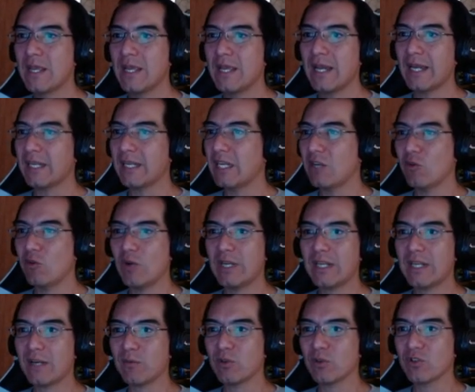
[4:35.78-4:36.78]
Aquí no hay
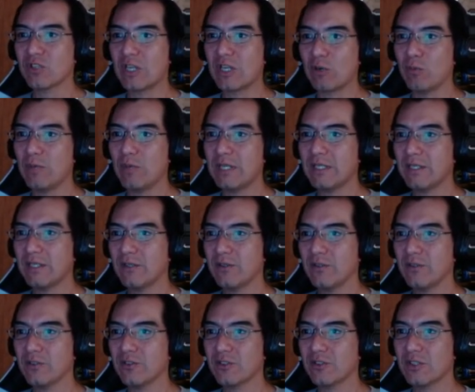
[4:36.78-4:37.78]
carbonos
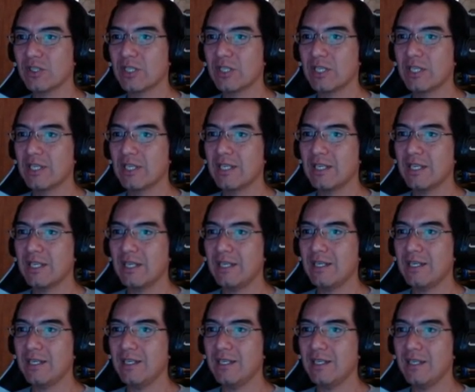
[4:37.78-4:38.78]
aromáticos,
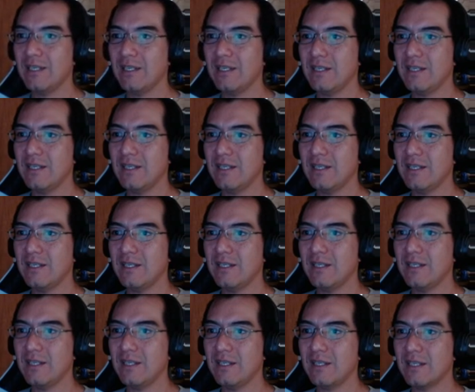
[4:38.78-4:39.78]

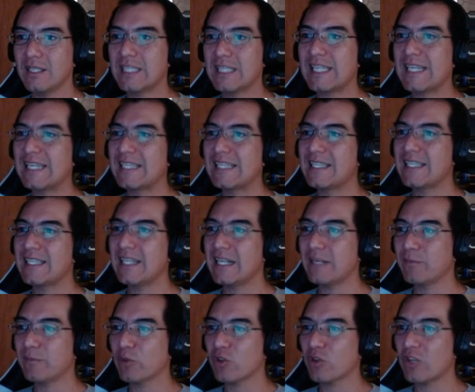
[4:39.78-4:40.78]
y si
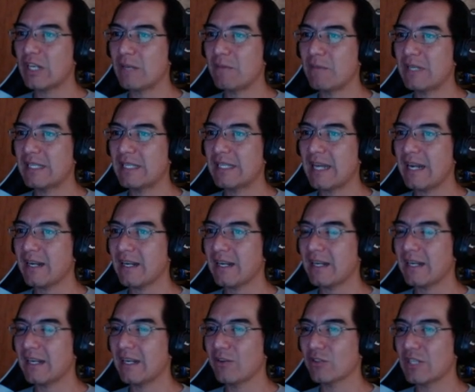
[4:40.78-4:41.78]
quisiéramos limitar
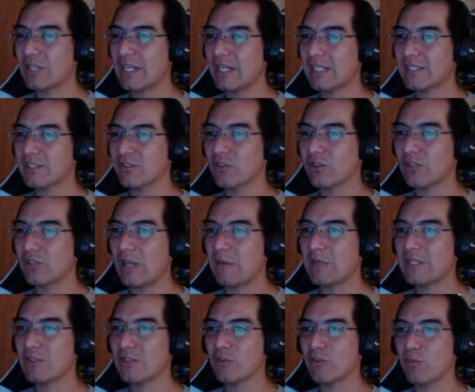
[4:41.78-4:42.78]
los enlaces
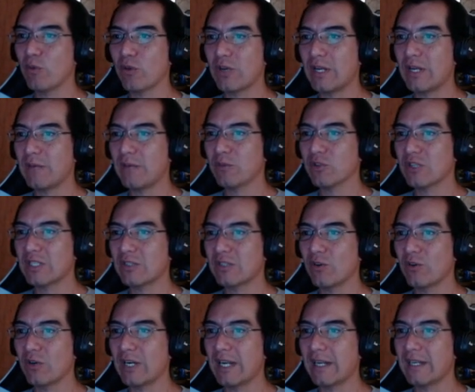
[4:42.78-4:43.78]
rotables, lo podríamos
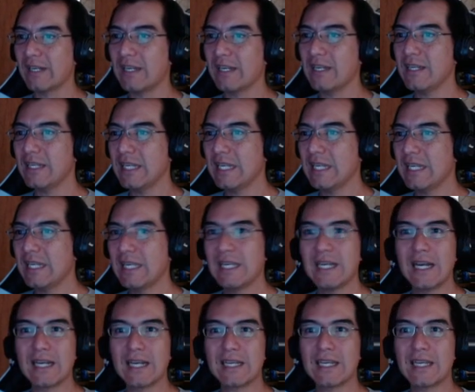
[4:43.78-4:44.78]
escoger aquí.
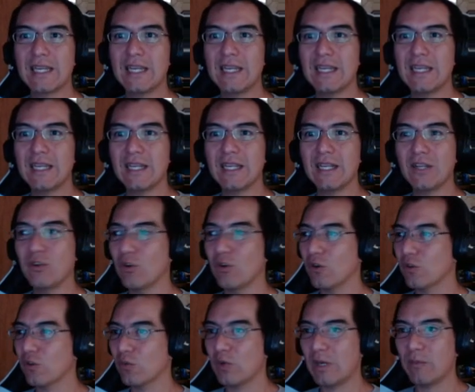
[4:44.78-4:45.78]
Aquí no
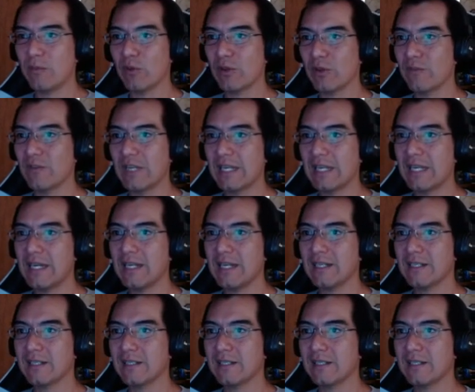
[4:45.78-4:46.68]
los voy a modificar.